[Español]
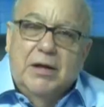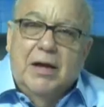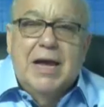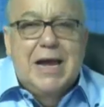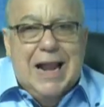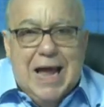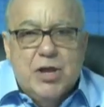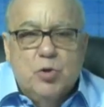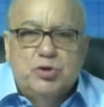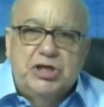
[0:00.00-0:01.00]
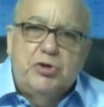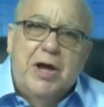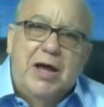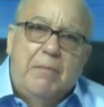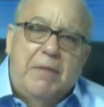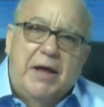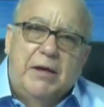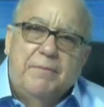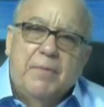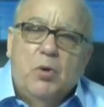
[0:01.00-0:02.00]
en el año, si eso es en el mes,
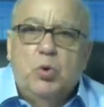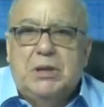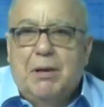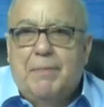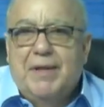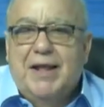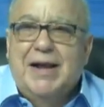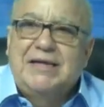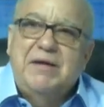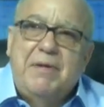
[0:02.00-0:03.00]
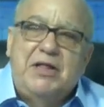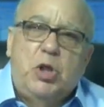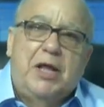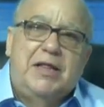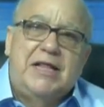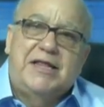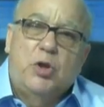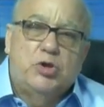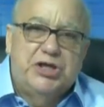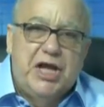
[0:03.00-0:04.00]
usted va a perder casi entre
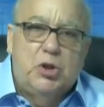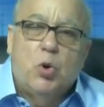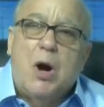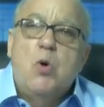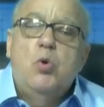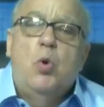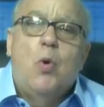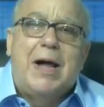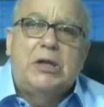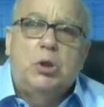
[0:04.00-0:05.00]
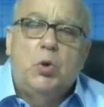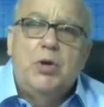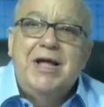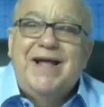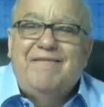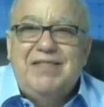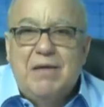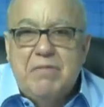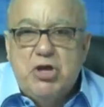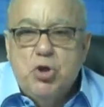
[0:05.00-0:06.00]
200 a un cuarto
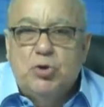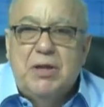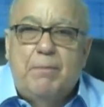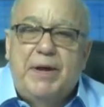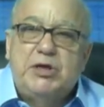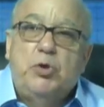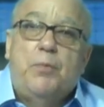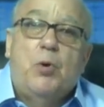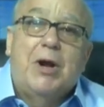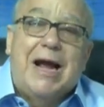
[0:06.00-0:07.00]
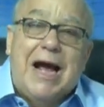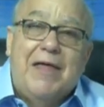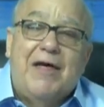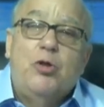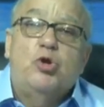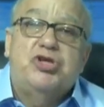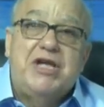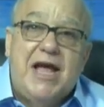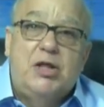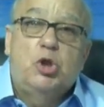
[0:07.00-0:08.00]
de millón de pesos por cada
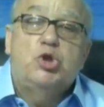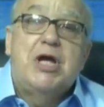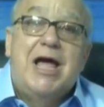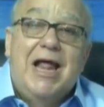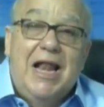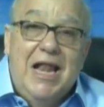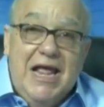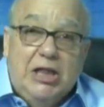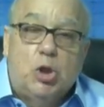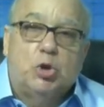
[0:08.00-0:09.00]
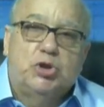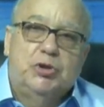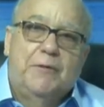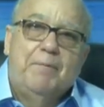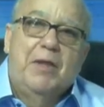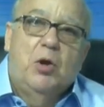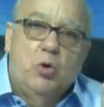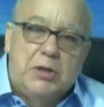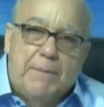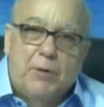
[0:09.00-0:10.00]
200 litros que
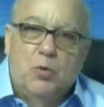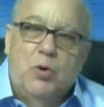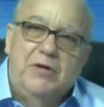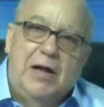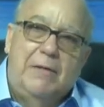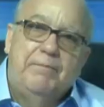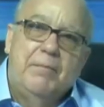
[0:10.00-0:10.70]
usted produzca.